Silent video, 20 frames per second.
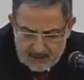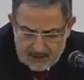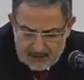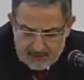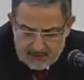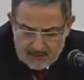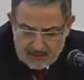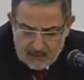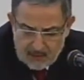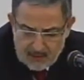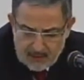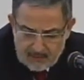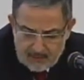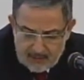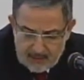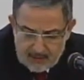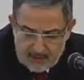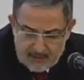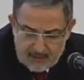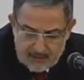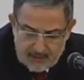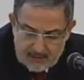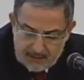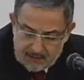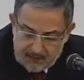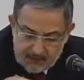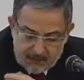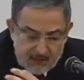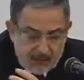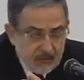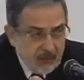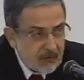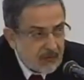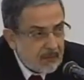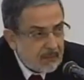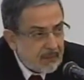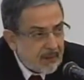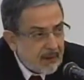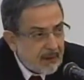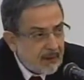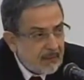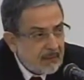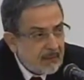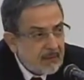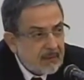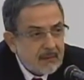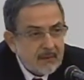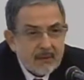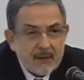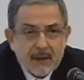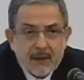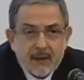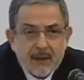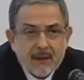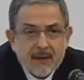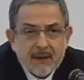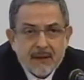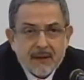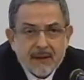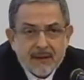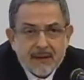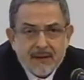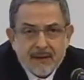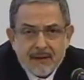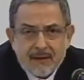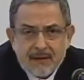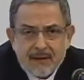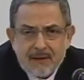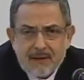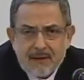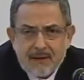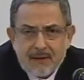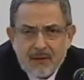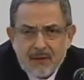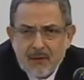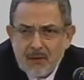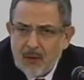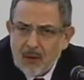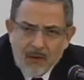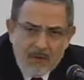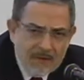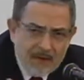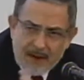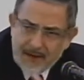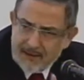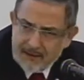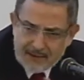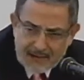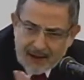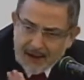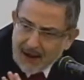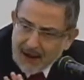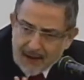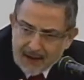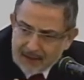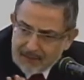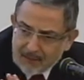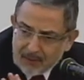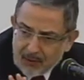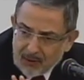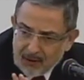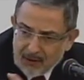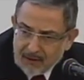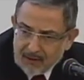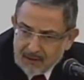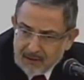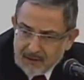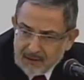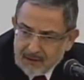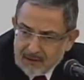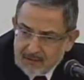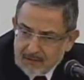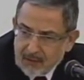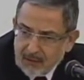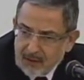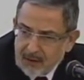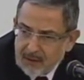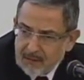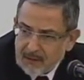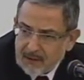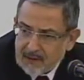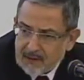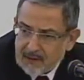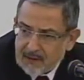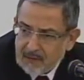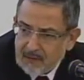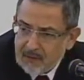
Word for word: seguramente a decisão do Supremo não vai encerrar as polêmicas. As polêmicas têm